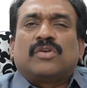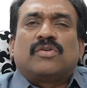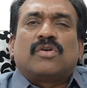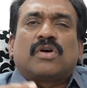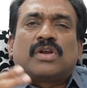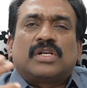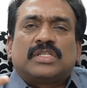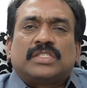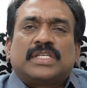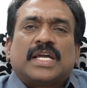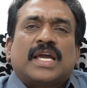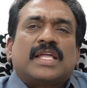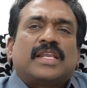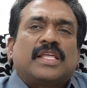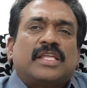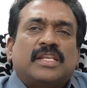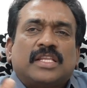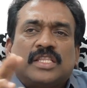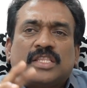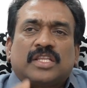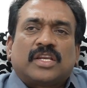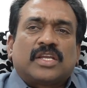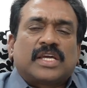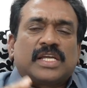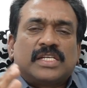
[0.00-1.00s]
ఇంకొకరు జాయిన్ అయ్యారు
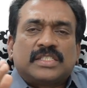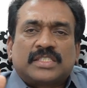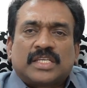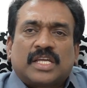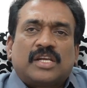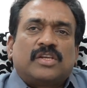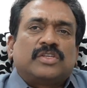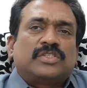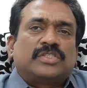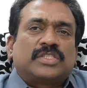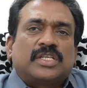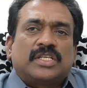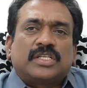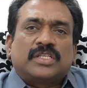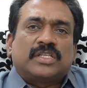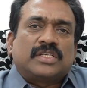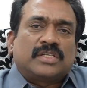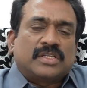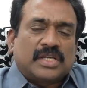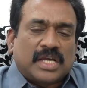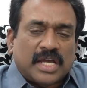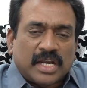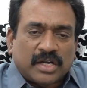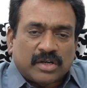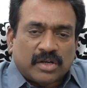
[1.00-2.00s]
ఇద్దరు కలిసి వాళ్ళు వచ్చని
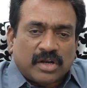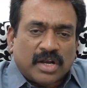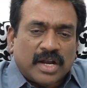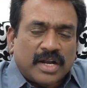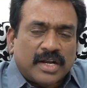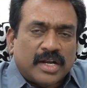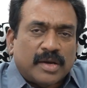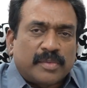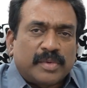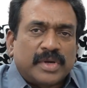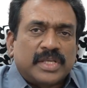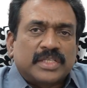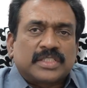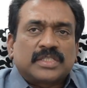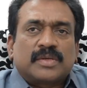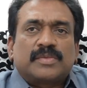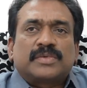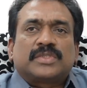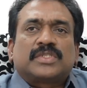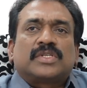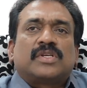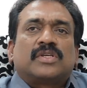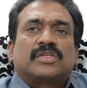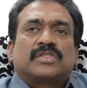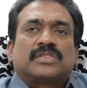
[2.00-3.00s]
అట్లాంటప్పుడు ఈ
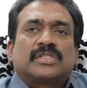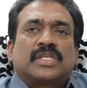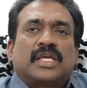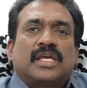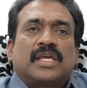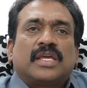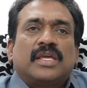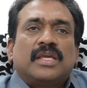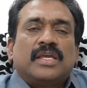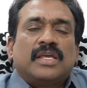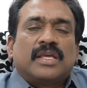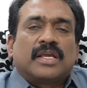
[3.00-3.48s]
సమస్యలు వస్తాయి